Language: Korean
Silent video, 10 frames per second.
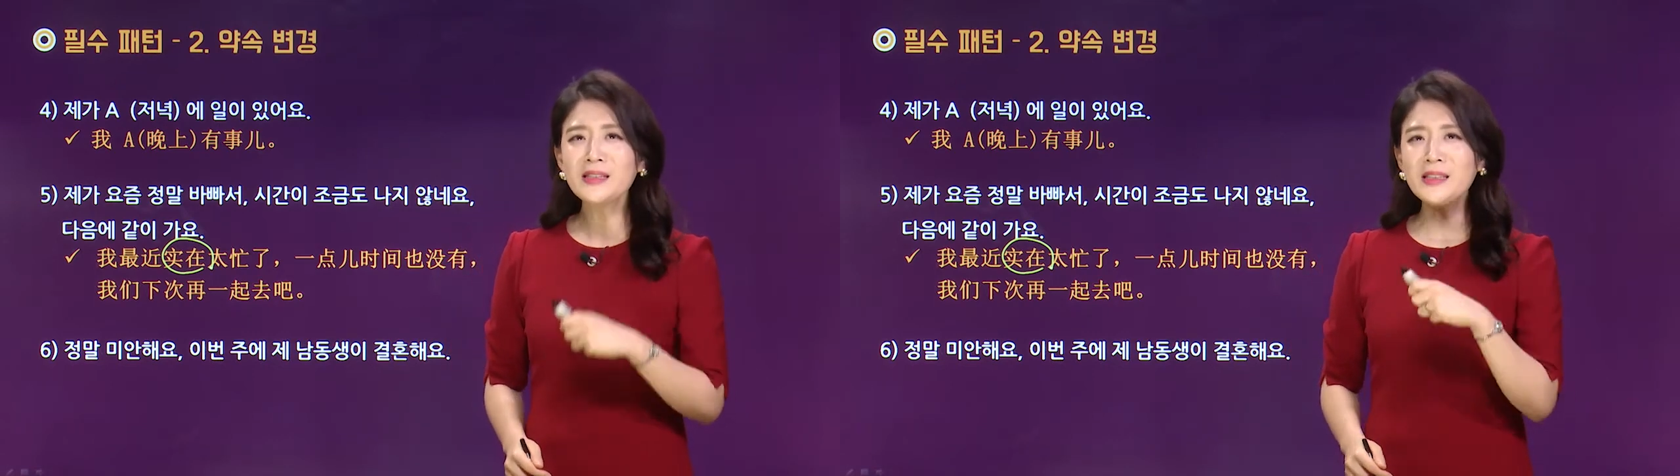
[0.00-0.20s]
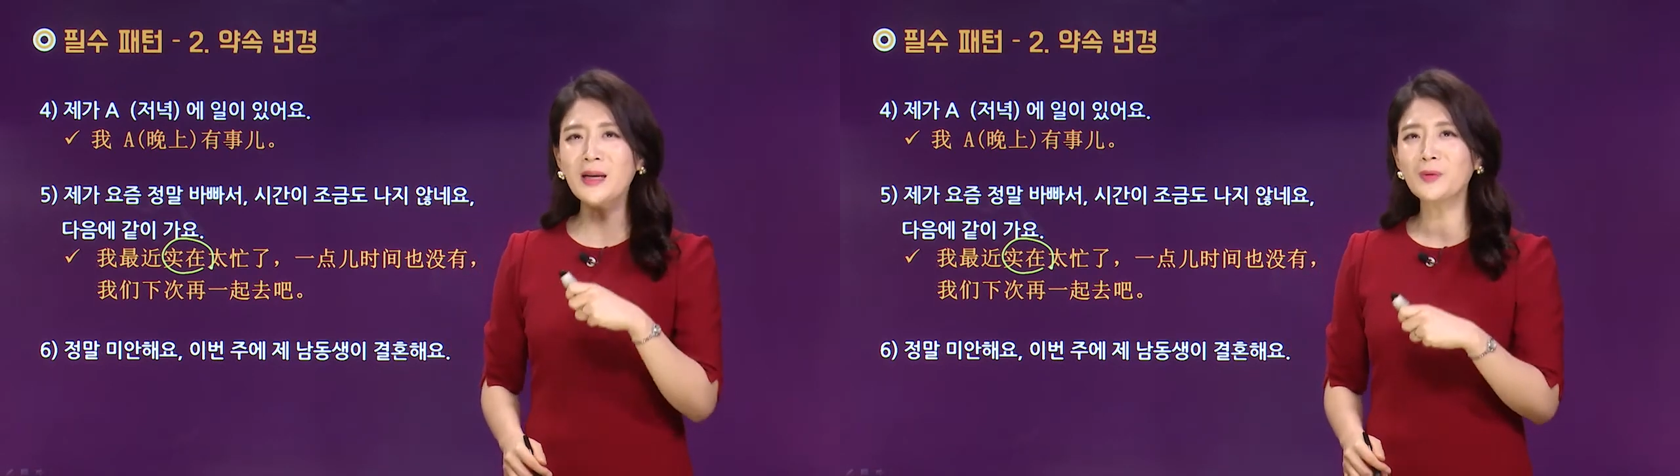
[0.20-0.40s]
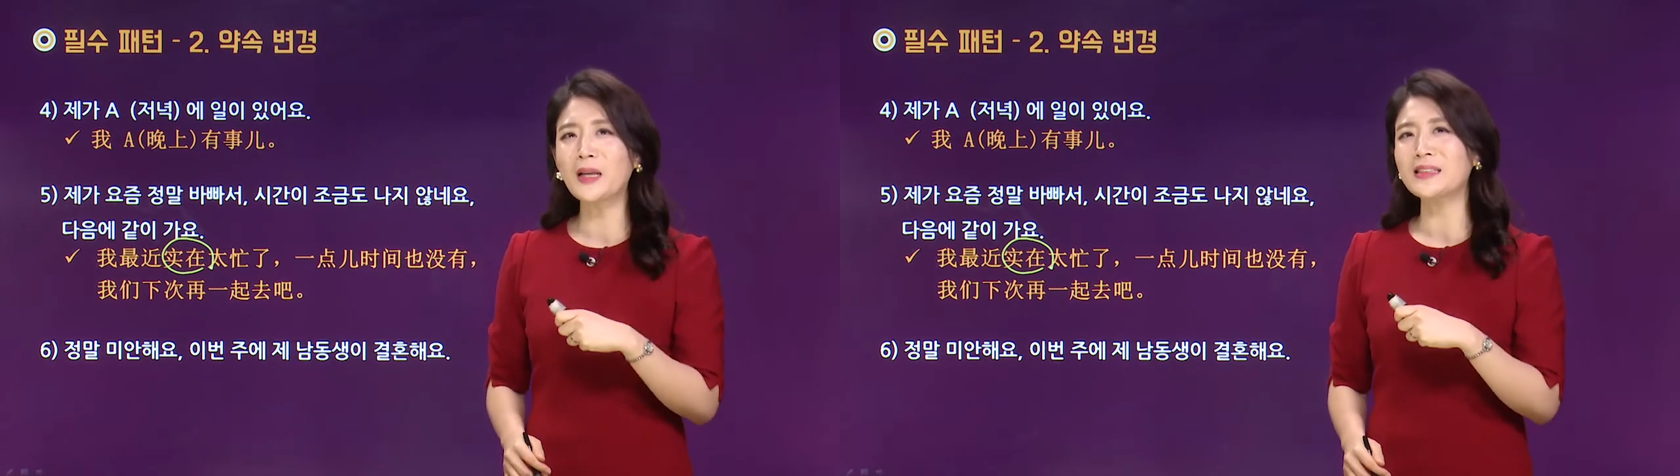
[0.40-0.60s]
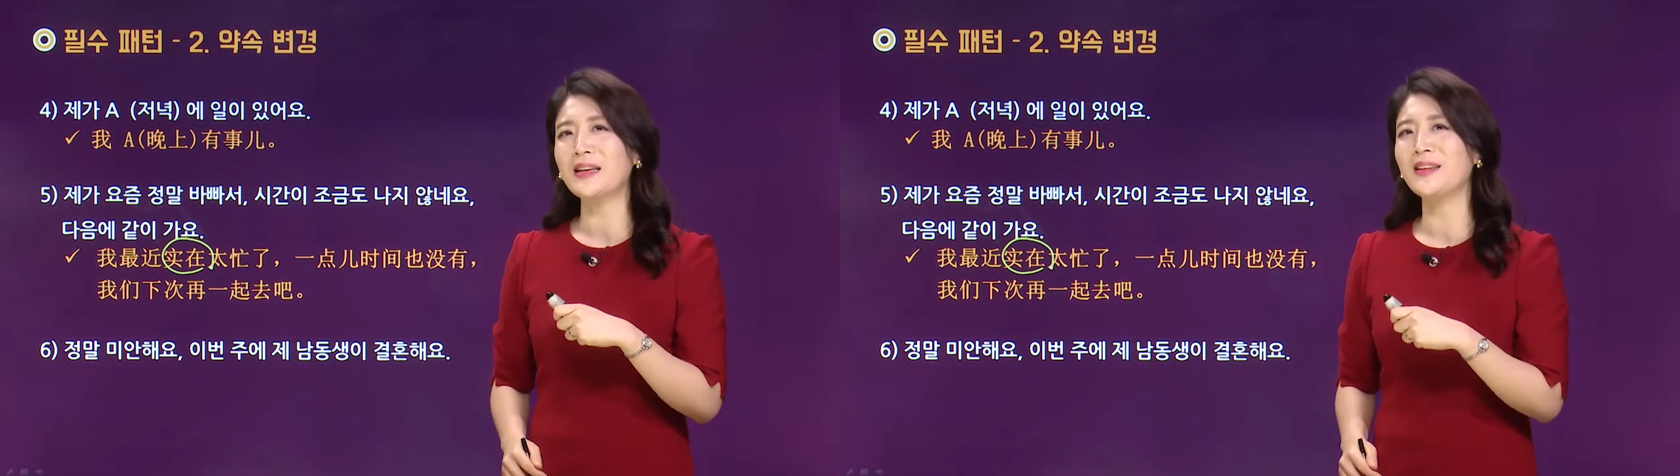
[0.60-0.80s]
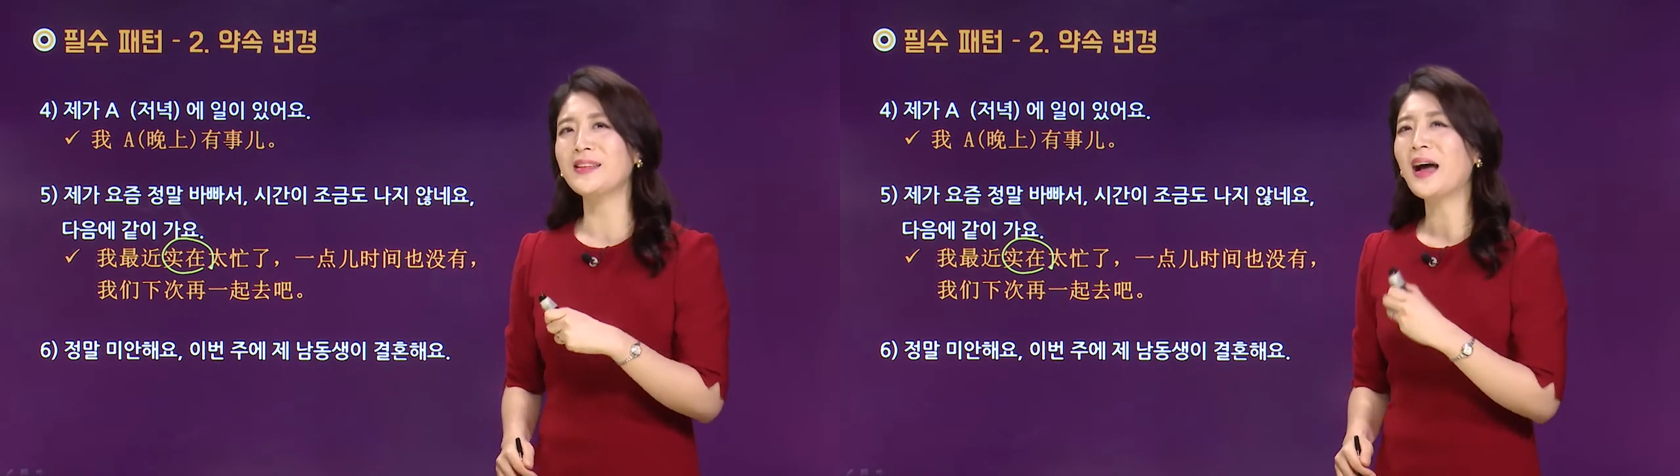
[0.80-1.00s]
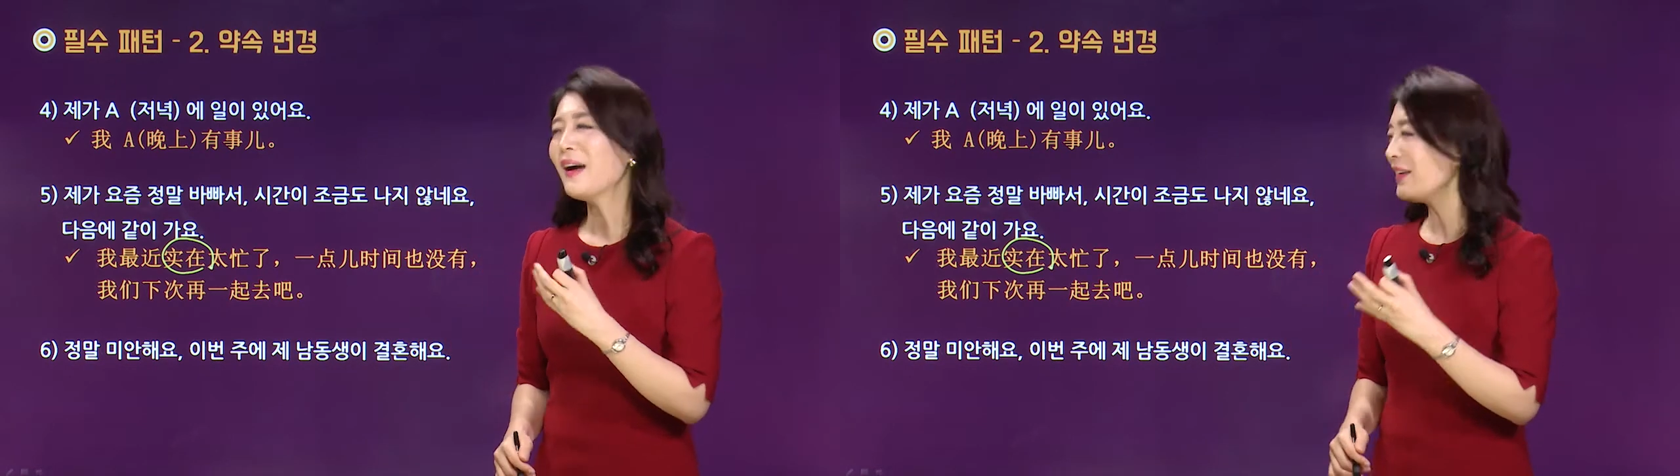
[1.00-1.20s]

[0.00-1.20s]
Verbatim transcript: 시간도 나지 않는다.